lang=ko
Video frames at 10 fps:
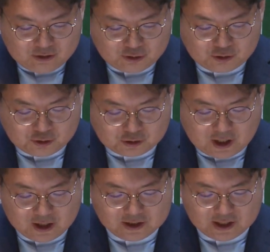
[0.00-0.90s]

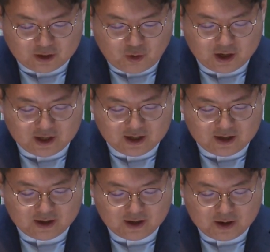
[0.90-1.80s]
수축하는 자
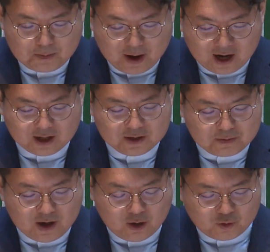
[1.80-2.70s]
되기를
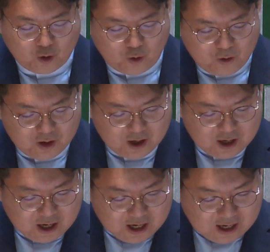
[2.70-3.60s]
바라는 마음으로
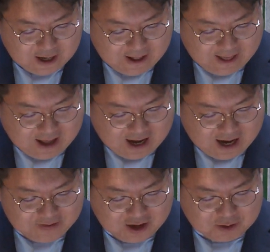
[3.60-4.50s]

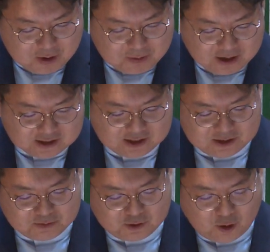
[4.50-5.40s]
하나님의
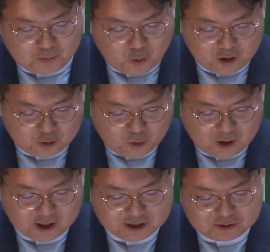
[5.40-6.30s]
말씀
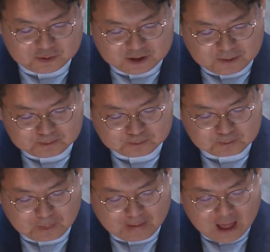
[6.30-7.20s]
선포하도록 하겠습니다.
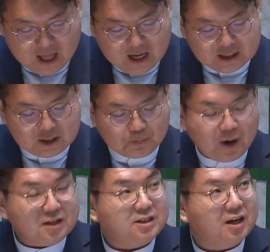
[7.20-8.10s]

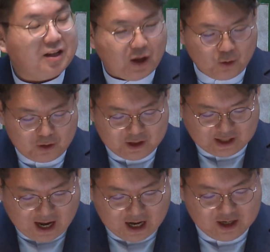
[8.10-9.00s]
18장의 내용을
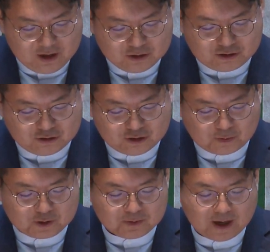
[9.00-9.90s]
다 읽을 수는
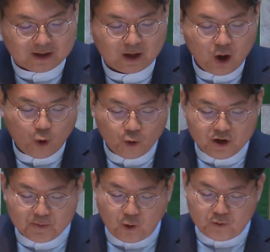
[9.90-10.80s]
없지만
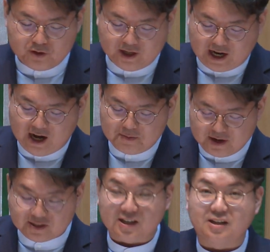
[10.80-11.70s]
오늘 본문은
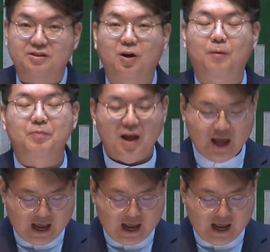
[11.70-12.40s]
갈멜산에서